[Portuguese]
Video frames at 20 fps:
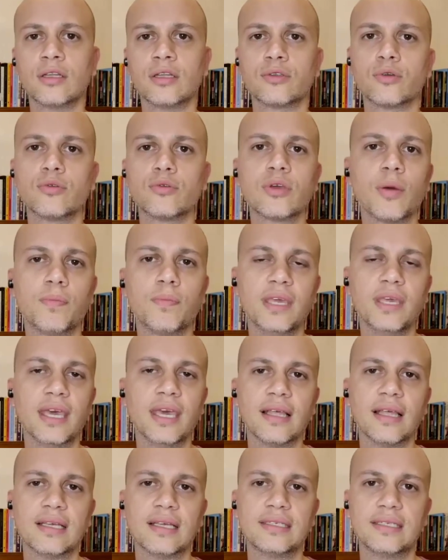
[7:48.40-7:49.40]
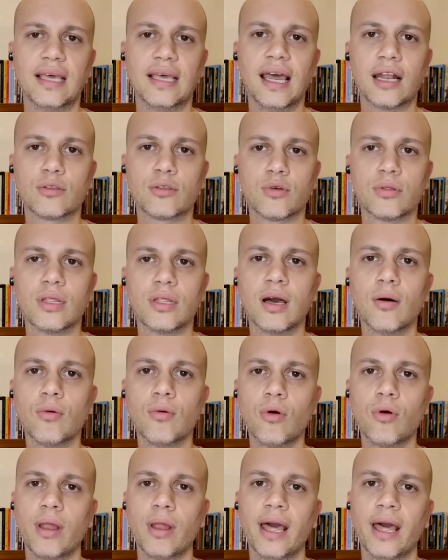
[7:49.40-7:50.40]
tudo que ia dar certo ou não,
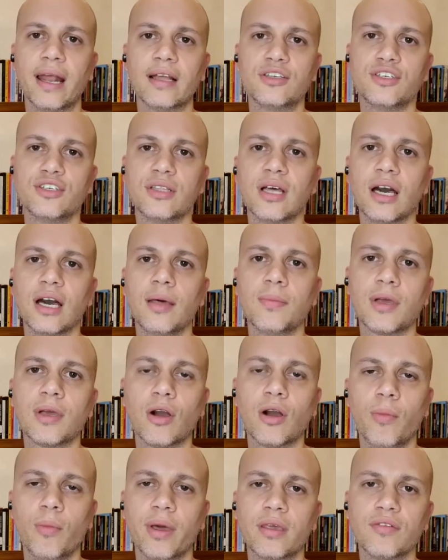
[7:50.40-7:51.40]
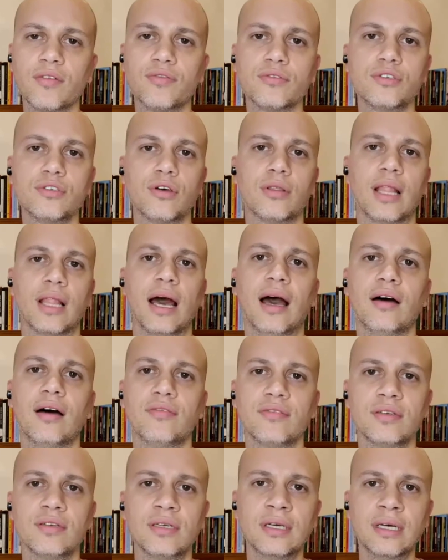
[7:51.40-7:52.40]
qual era a dinâmica, como é que
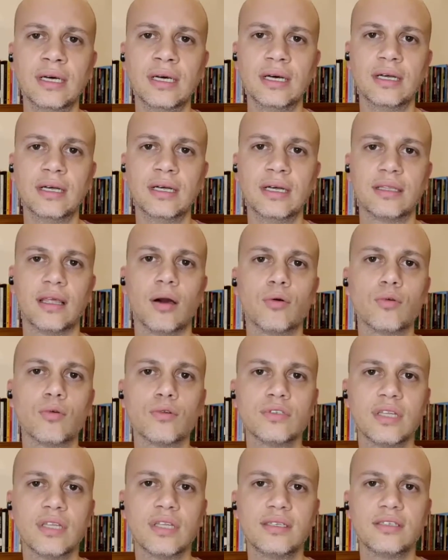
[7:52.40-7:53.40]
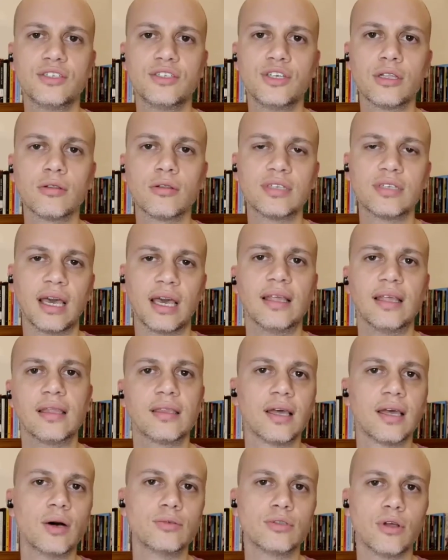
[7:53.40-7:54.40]
funcionava. Né? Alguns desses títulos ainda
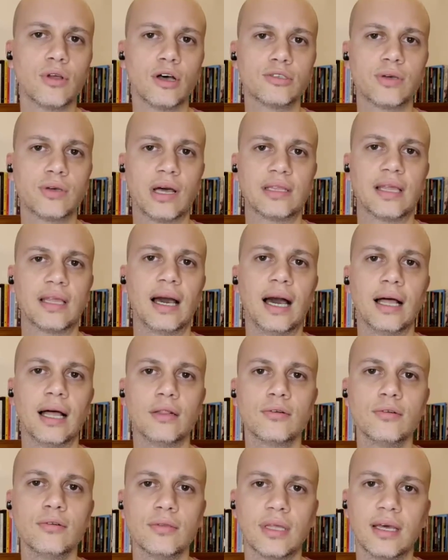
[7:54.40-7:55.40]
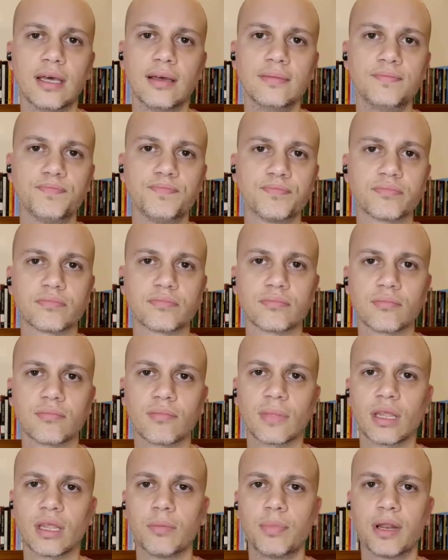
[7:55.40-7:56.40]
estão em nosso catálogo, né?
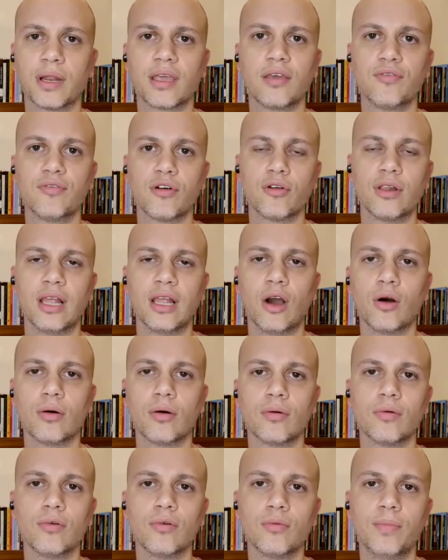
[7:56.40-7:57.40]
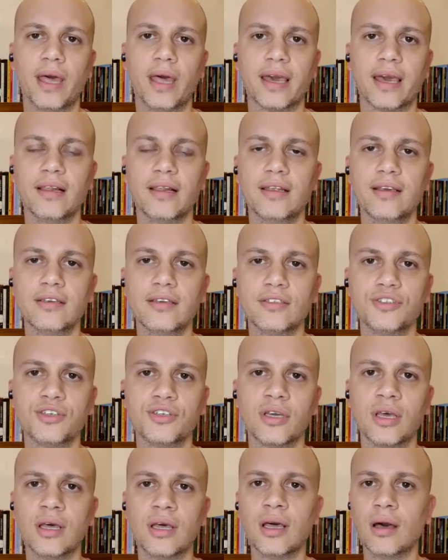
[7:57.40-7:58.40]
Para quem for olhar o, o backlist,
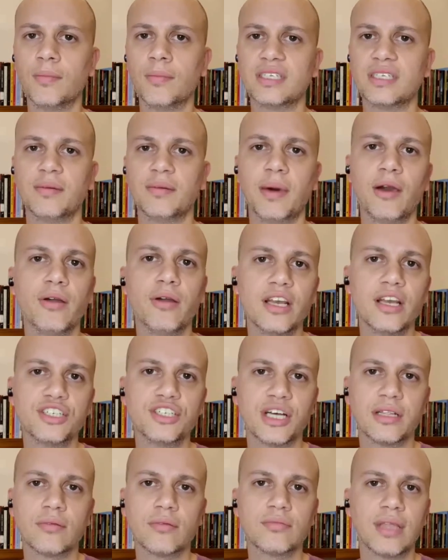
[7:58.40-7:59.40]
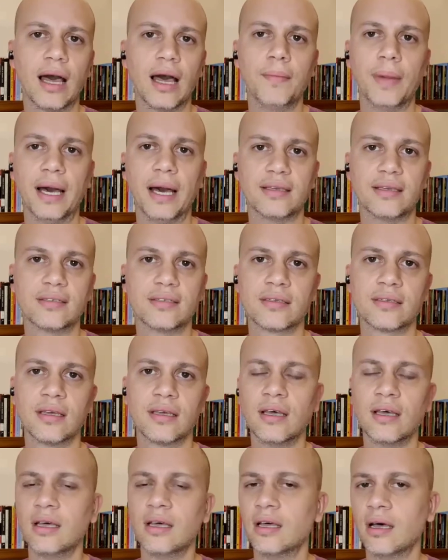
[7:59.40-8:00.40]
mas a maioria já não está mais.
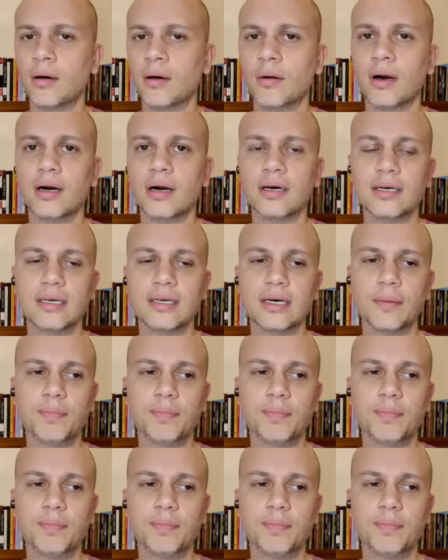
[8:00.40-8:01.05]
Uh,